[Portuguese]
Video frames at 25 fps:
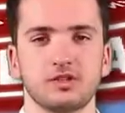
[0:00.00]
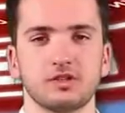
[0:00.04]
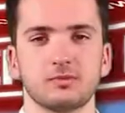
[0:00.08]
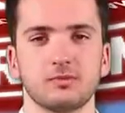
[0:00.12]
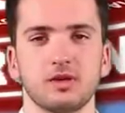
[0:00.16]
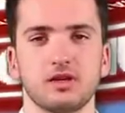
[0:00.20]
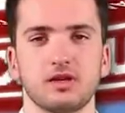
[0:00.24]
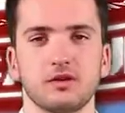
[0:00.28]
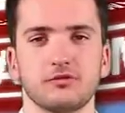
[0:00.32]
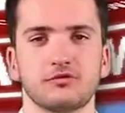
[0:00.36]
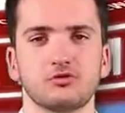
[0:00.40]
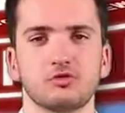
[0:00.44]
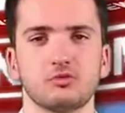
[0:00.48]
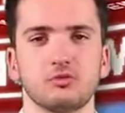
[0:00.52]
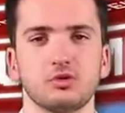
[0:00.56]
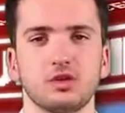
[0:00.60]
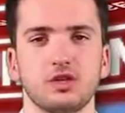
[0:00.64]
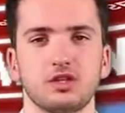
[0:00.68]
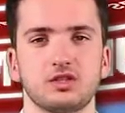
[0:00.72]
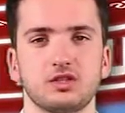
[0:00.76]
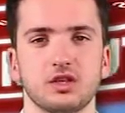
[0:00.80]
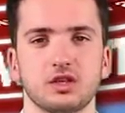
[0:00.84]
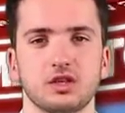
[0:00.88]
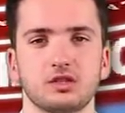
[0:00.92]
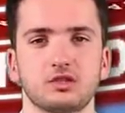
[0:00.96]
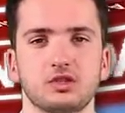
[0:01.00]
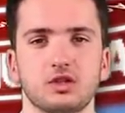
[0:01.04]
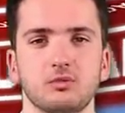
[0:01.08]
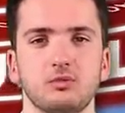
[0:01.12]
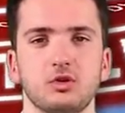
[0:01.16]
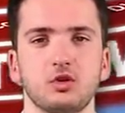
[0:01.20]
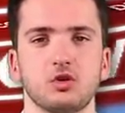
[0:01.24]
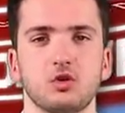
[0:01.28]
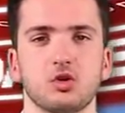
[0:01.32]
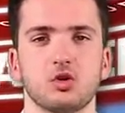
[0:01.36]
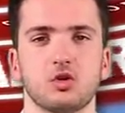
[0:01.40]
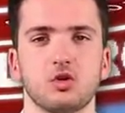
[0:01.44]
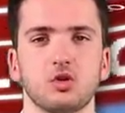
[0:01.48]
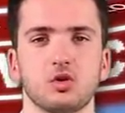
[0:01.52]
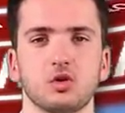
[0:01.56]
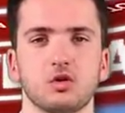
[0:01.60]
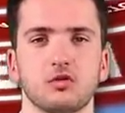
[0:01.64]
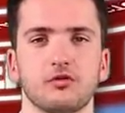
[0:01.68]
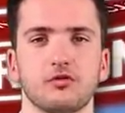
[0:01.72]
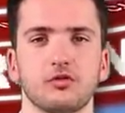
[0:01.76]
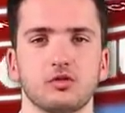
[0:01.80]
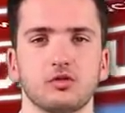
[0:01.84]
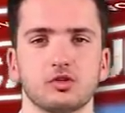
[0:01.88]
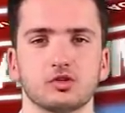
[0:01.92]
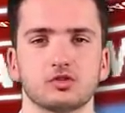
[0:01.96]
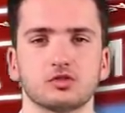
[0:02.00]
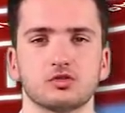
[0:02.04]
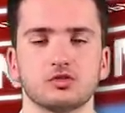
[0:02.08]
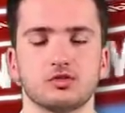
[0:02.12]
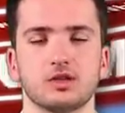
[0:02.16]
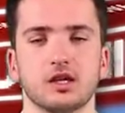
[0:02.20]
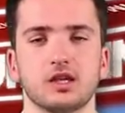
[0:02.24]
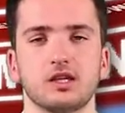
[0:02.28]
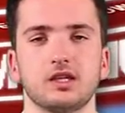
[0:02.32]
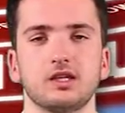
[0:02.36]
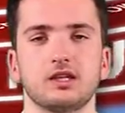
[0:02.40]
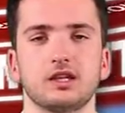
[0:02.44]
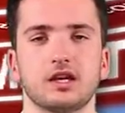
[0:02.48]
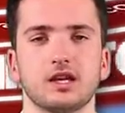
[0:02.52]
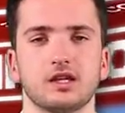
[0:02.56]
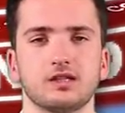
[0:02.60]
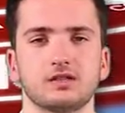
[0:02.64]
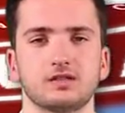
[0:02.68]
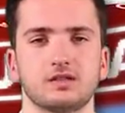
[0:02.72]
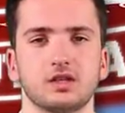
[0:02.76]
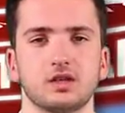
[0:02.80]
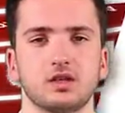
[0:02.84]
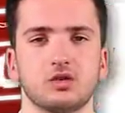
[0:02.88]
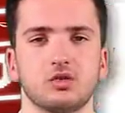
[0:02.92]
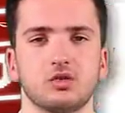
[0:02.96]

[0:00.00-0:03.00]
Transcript: de semana futebolístico terminou com o reforço da liderança